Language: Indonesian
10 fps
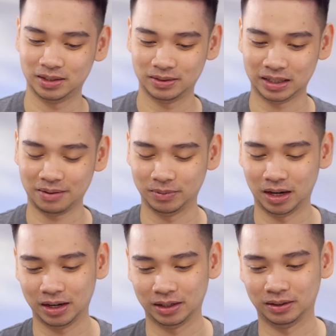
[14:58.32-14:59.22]

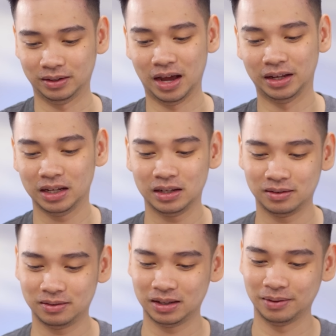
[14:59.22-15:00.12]
Snapdragon, ya ini
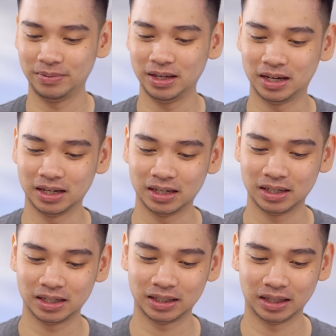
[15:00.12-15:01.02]
lebih
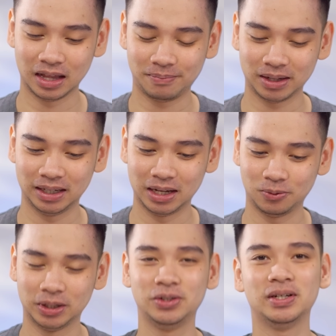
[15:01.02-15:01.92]
ke 8 Gen
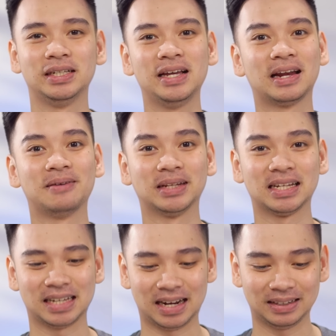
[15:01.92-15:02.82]
1 juga sih karena
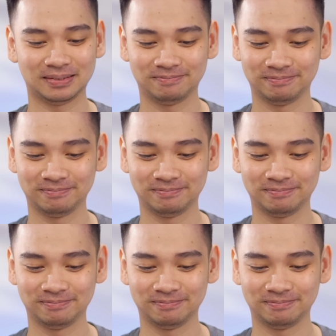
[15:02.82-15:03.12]
penasaran.